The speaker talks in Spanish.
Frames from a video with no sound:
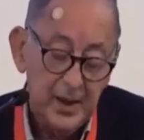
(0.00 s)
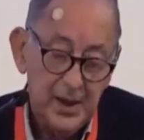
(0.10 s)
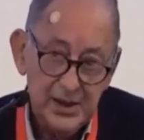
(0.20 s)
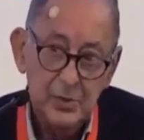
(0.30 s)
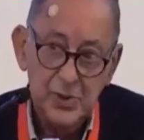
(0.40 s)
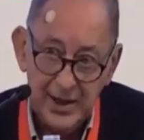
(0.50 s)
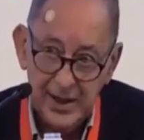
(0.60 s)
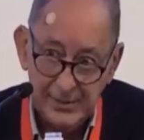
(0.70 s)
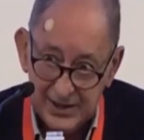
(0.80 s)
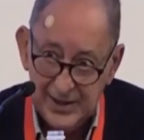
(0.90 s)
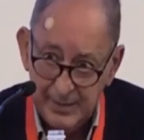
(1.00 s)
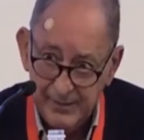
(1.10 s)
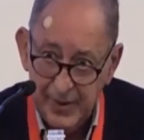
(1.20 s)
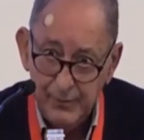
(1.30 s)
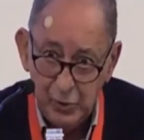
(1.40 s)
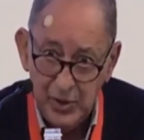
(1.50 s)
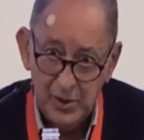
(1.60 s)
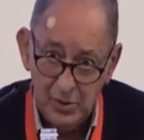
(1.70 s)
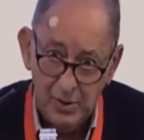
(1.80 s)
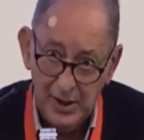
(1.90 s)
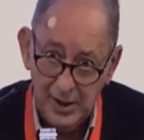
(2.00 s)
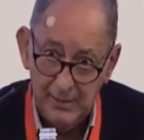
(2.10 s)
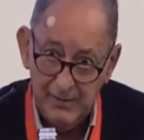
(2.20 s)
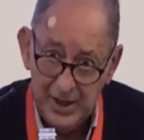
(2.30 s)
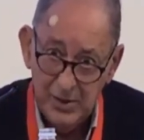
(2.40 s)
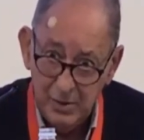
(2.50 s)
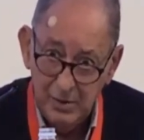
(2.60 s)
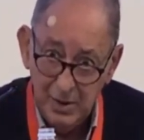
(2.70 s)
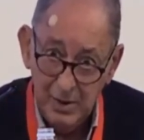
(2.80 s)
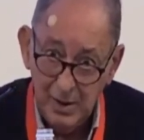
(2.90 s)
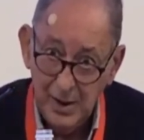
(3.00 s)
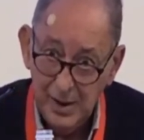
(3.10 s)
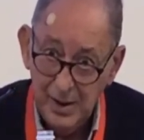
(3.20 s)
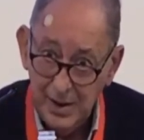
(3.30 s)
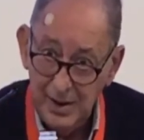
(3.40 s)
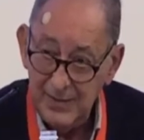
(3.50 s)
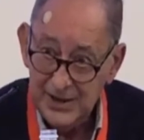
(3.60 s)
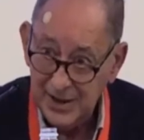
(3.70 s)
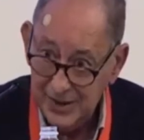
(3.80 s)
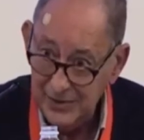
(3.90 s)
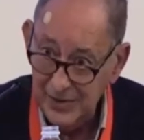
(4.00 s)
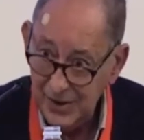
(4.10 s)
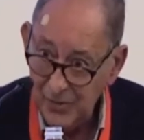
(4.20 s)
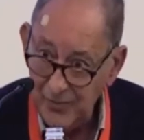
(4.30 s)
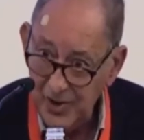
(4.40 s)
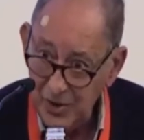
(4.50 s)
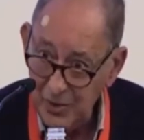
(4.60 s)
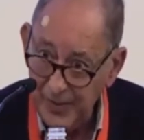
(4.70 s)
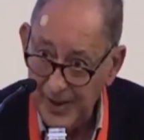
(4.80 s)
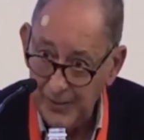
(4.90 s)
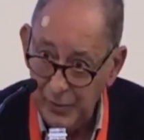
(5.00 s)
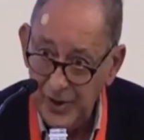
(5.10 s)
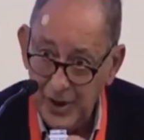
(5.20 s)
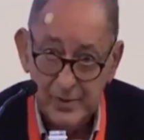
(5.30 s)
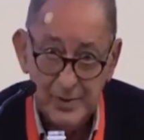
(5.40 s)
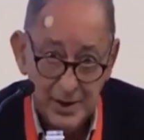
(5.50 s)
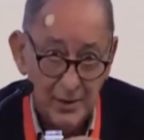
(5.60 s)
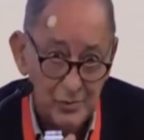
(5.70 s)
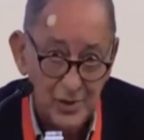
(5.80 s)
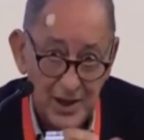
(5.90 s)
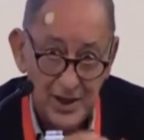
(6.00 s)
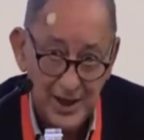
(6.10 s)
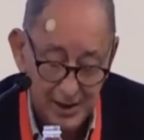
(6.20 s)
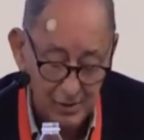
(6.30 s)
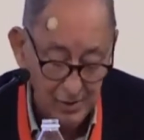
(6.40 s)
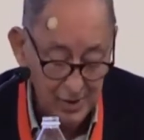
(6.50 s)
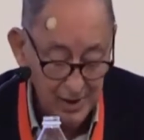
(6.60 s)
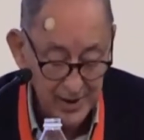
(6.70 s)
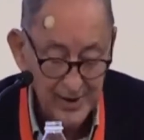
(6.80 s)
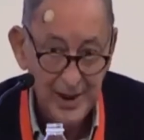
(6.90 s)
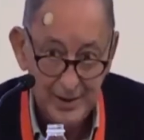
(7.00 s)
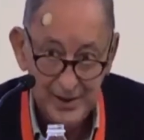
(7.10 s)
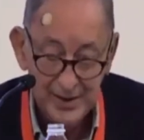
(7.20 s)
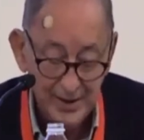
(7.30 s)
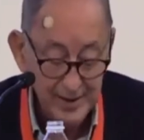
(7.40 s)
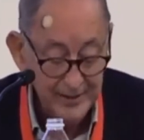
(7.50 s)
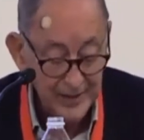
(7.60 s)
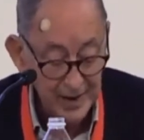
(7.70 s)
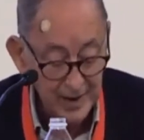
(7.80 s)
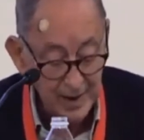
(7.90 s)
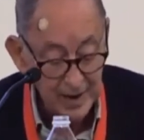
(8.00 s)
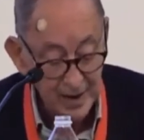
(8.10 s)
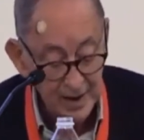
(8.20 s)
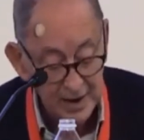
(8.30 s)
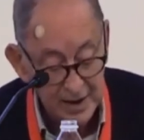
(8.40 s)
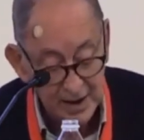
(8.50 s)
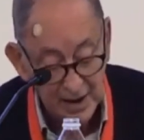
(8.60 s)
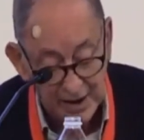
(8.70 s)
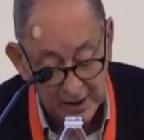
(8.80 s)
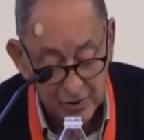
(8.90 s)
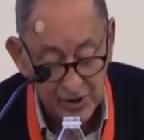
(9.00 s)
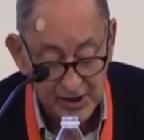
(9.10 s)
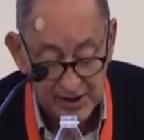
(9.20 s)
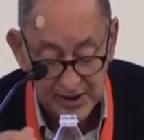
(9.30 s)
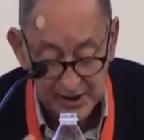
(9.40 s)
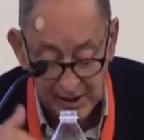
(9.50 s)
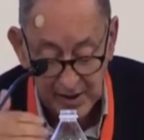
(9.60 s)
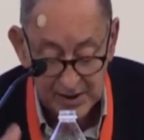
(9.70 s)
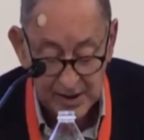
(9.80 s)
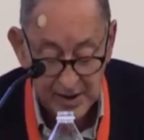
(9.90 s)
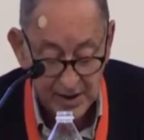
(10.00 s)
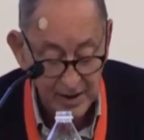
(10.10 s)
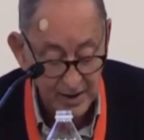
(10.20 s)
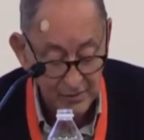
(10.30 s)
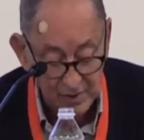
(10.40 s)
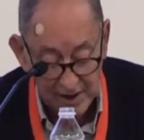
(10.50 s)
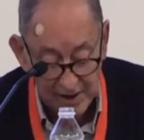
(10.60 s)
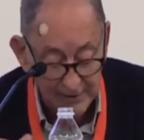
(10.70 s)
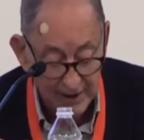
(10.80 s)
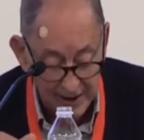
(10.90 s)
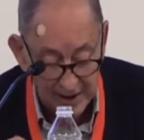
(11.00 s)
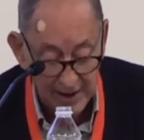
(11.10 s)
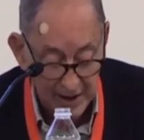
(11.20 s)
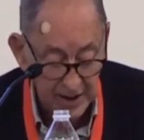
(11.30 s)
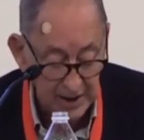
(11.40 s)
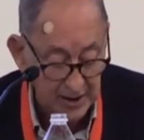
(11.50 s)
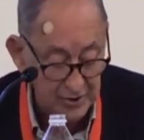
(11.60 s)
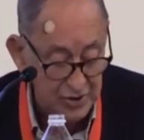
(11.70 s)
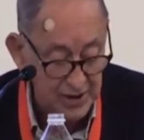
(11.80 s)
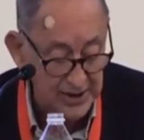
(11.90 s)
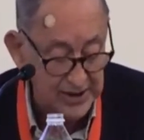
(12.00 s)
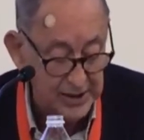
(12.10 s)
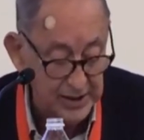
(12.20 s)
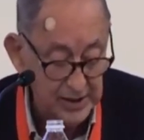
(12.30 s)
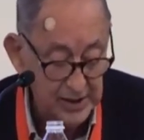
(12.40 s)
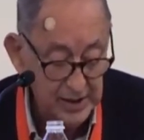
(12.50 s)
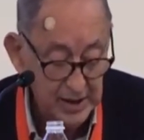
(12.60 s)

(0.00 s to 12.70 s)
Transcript: que se utilizaba siempre poniéndole vino y machacándolas con vino para poder utilizarlo realmente. Es decir, el jaroche se, utilizaba en la, noche del sede.